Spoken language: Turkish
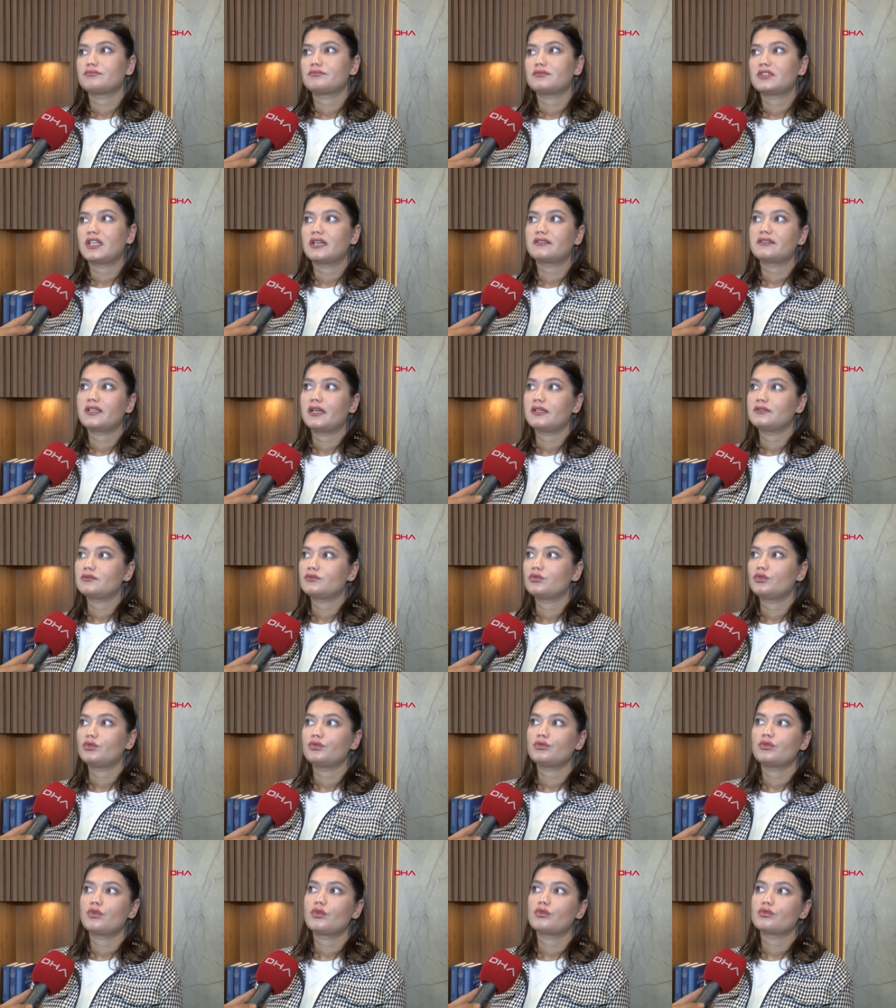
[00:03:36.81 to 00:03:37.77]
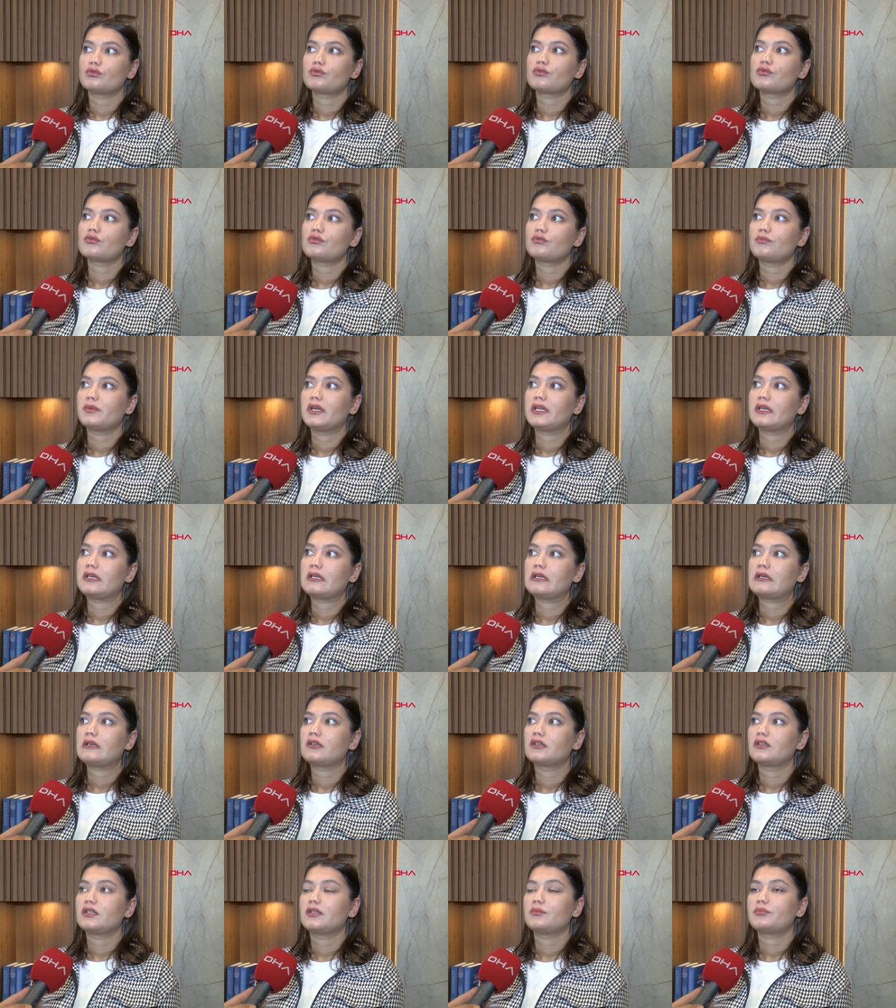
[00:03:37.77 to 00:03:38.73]
Zaten düğün konusu beni
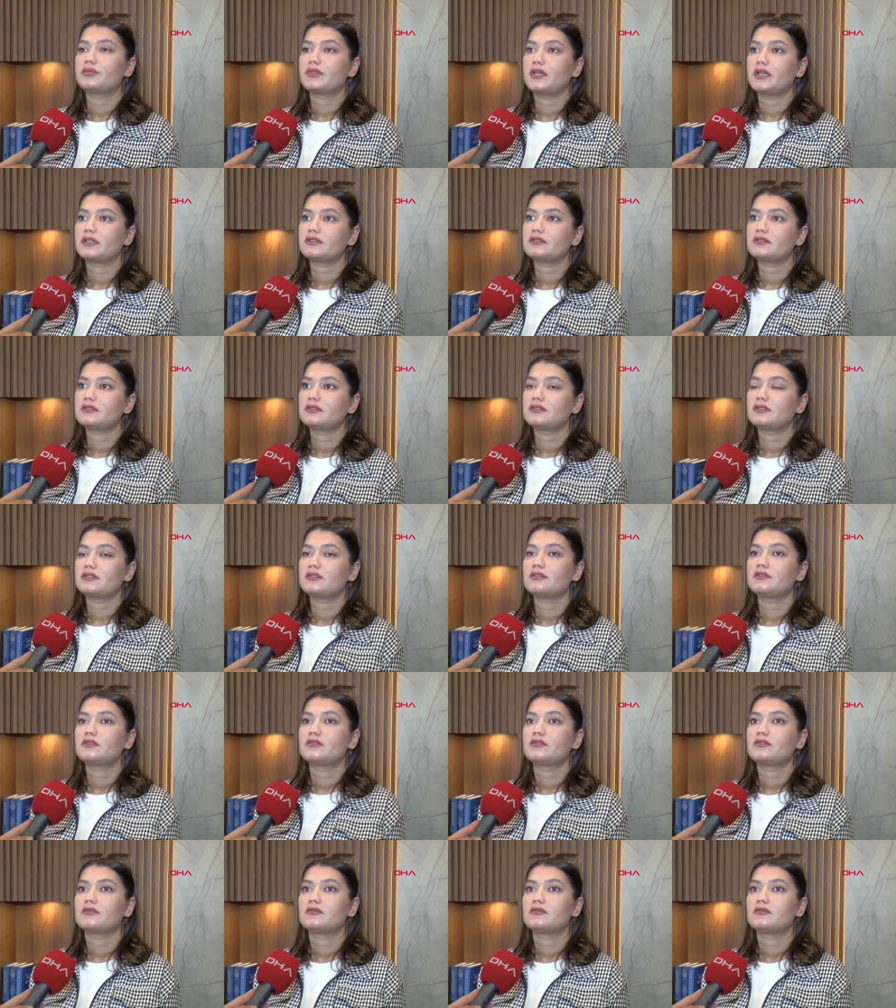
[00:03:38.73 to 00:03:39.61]
yıprattı.